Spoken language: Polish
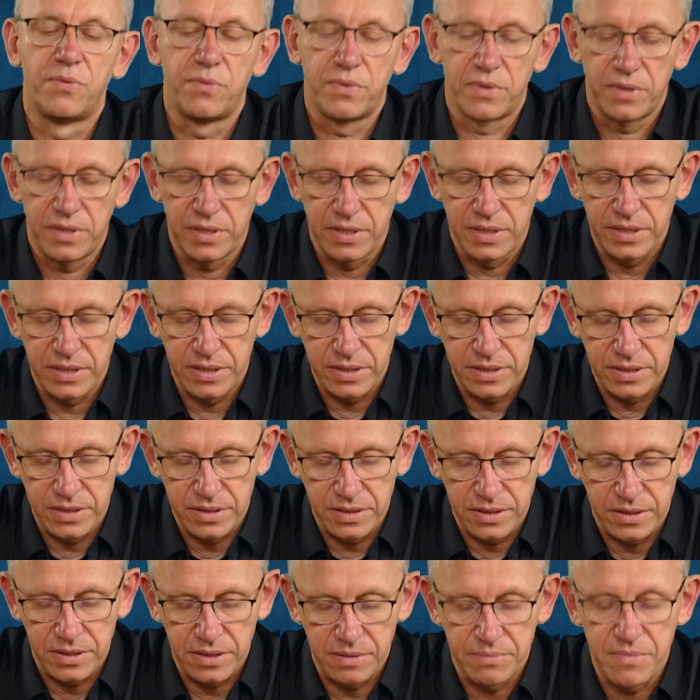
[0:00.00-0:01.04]
E,
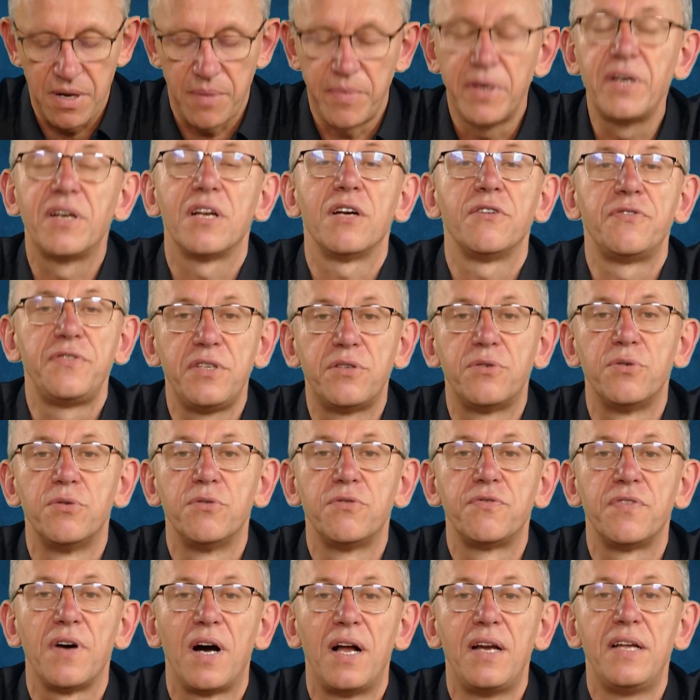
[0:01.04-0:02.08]
mamy
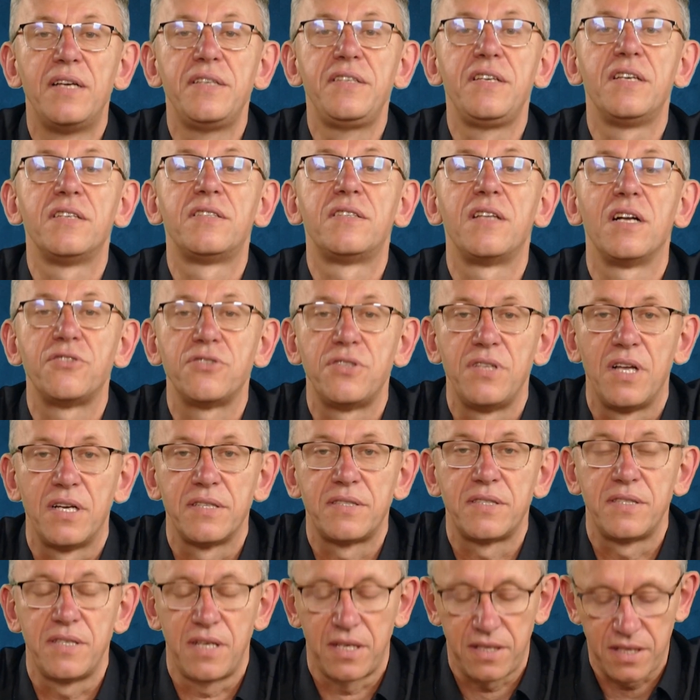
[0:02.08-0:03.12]
grafików, ale nie stać
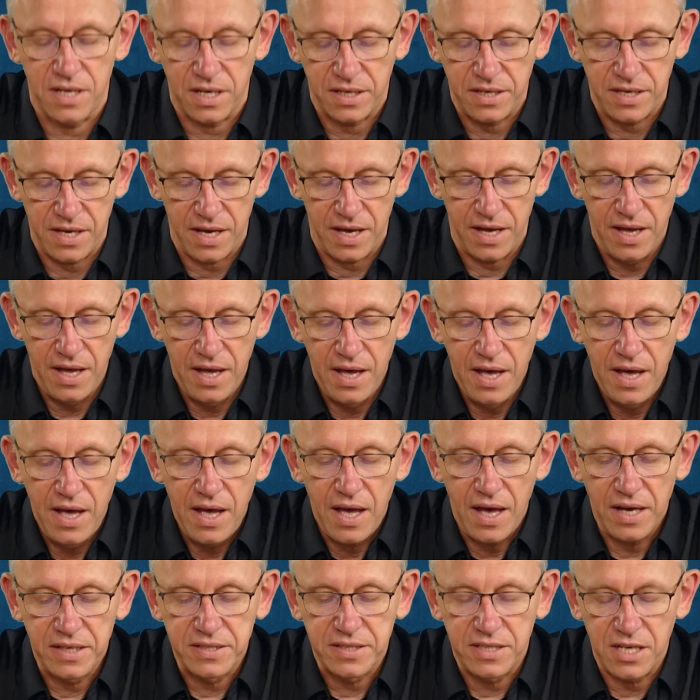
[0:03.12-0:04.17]
nas na takie
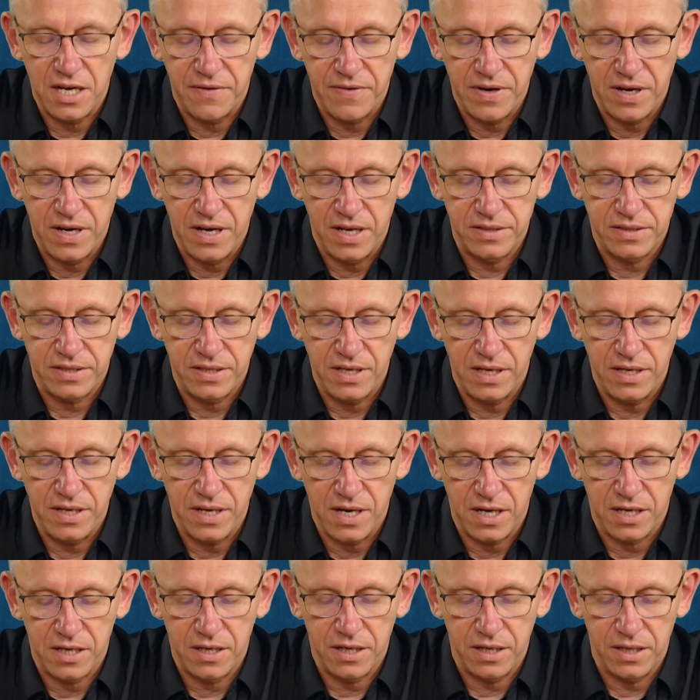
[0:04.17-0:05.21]
ekstrawagancje
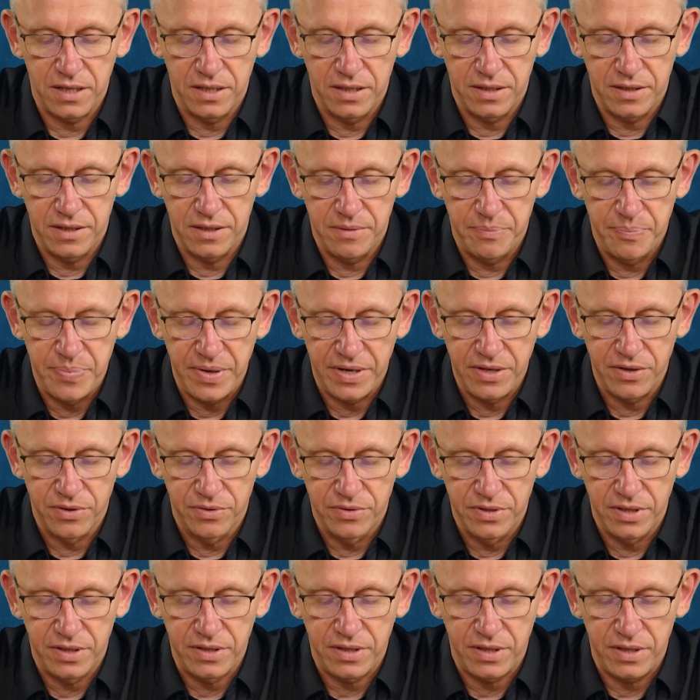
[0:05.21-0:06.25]
jak e,
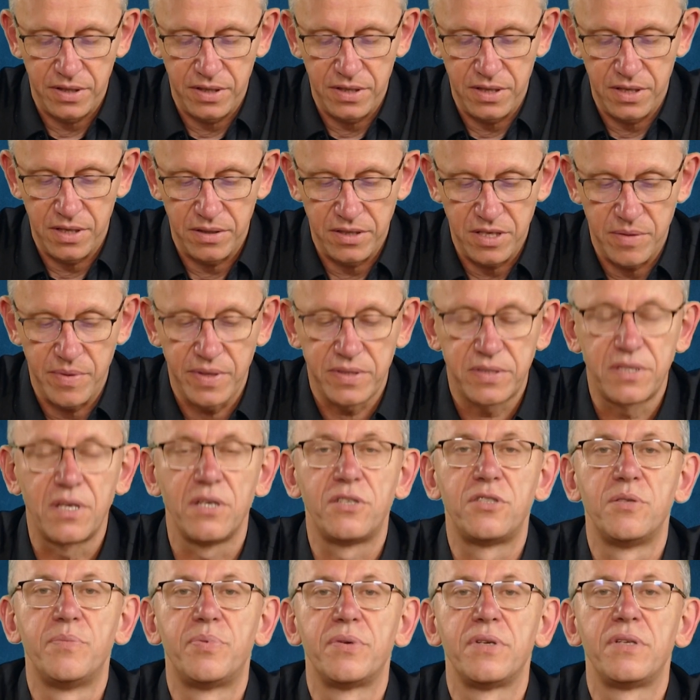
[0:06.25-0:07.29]
periodyki niemieckie
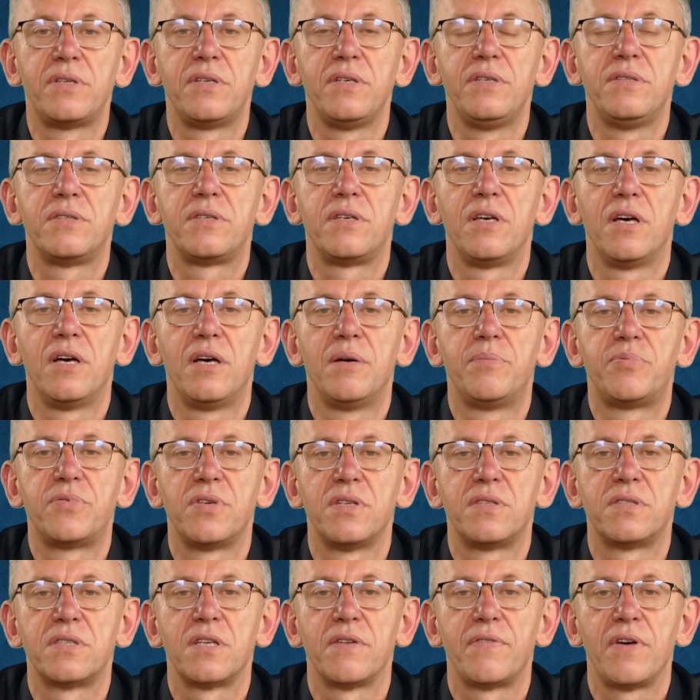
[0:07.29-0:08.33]
czy brytyjskie
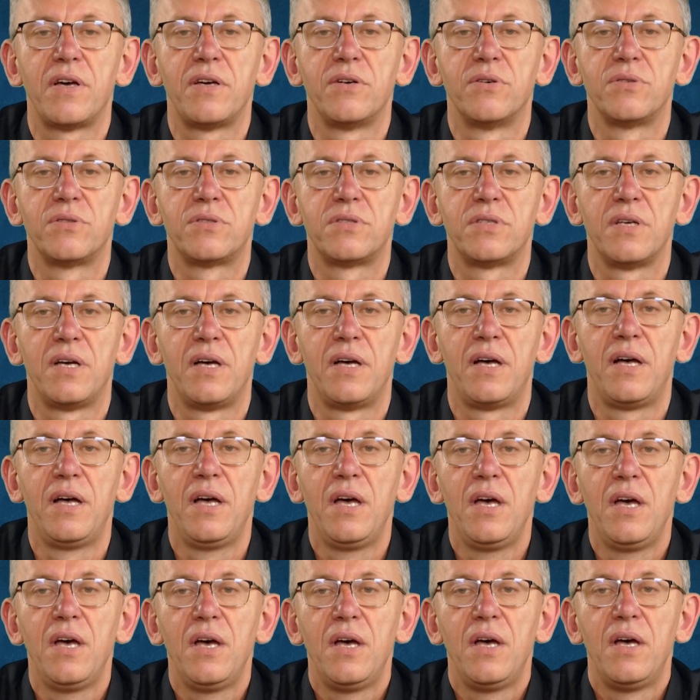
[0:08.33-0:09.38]
przedstawiające
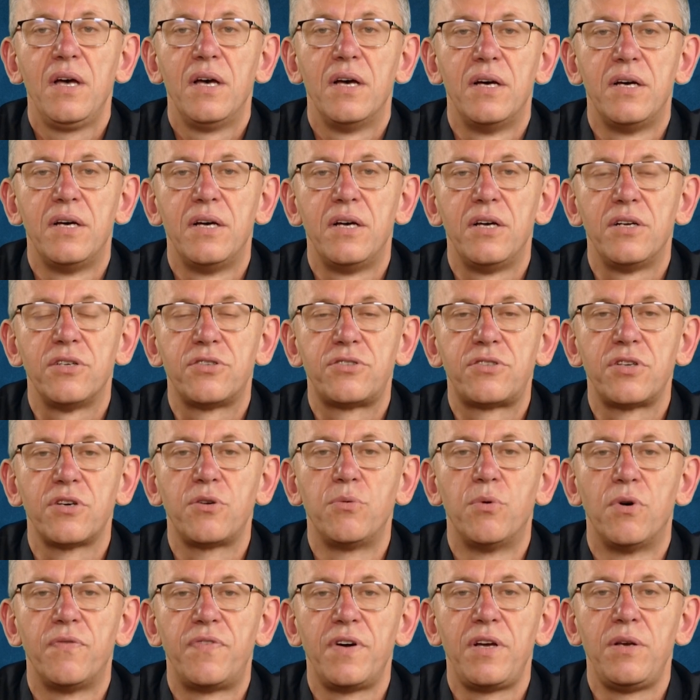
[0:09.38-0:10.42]
e,
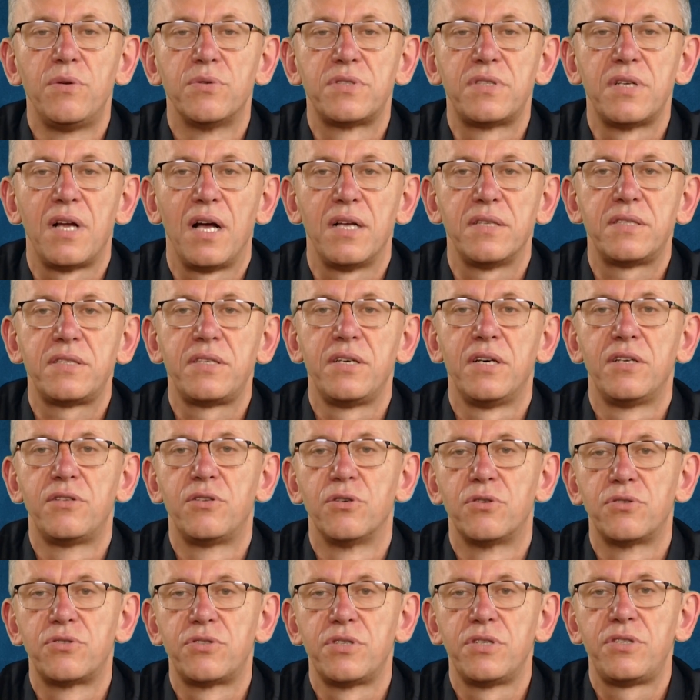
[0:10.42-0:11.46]
szczegółowe ilustracje
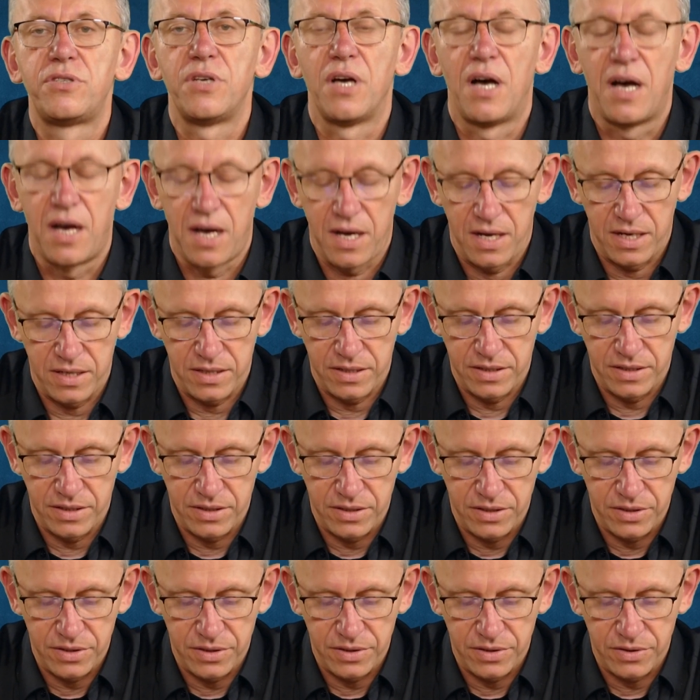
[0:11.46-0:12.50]
do życia
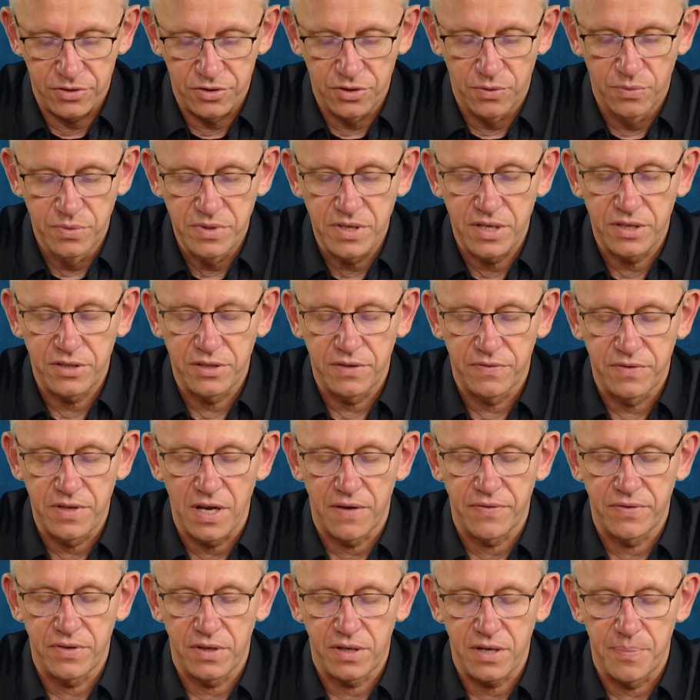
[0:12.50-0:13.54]
żołnierzy w
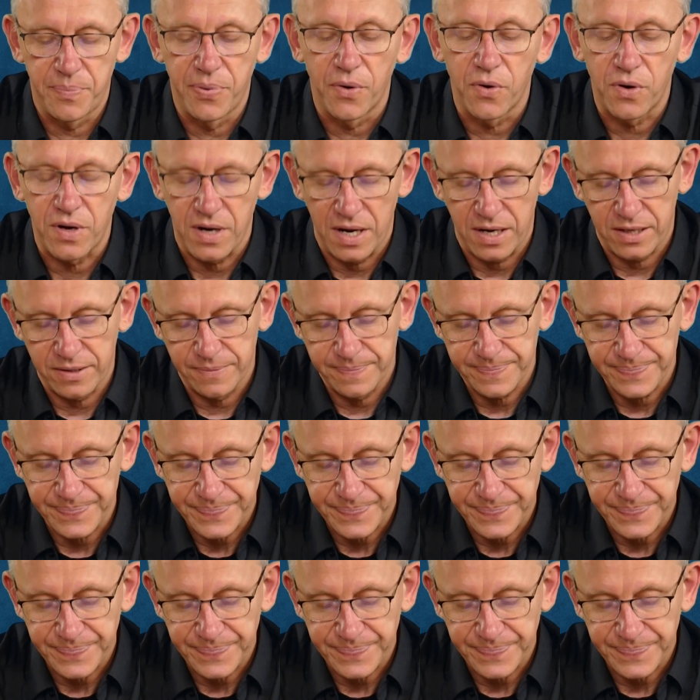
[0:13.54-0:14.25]
dawnych epokach.